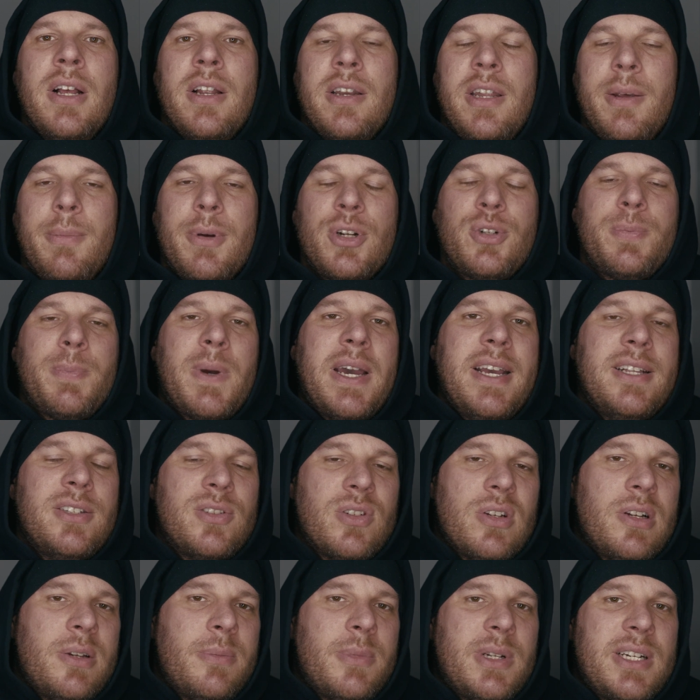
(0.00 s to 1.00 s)
Dementsprechend
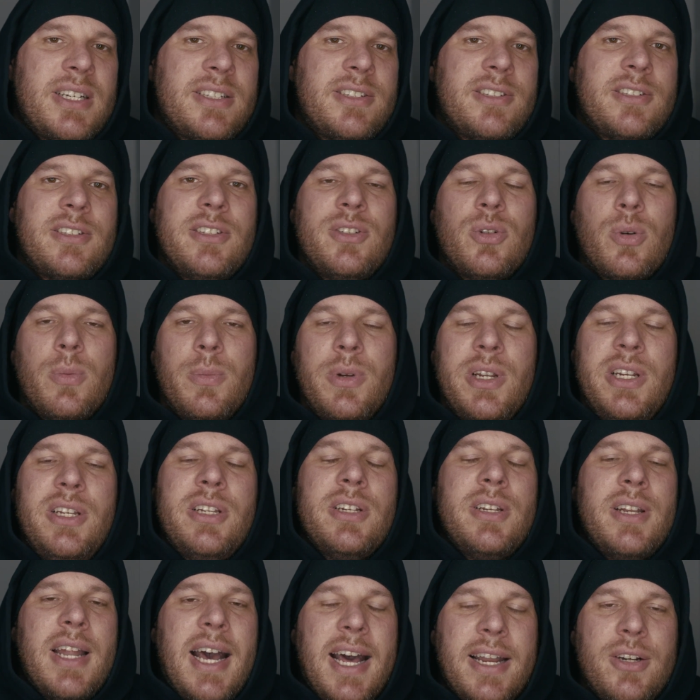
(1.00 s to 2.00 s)
sollte man das jetzt nicht unbedingt
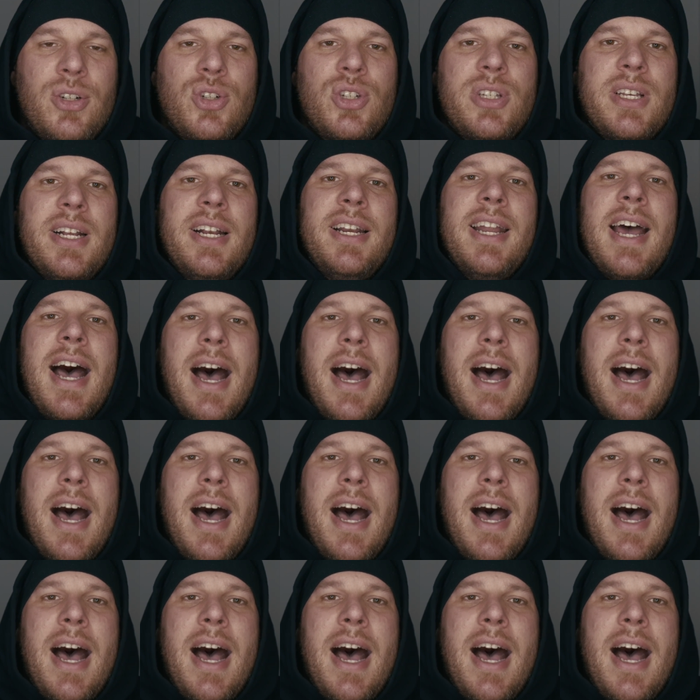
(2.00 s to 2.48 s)
hinten anstellen.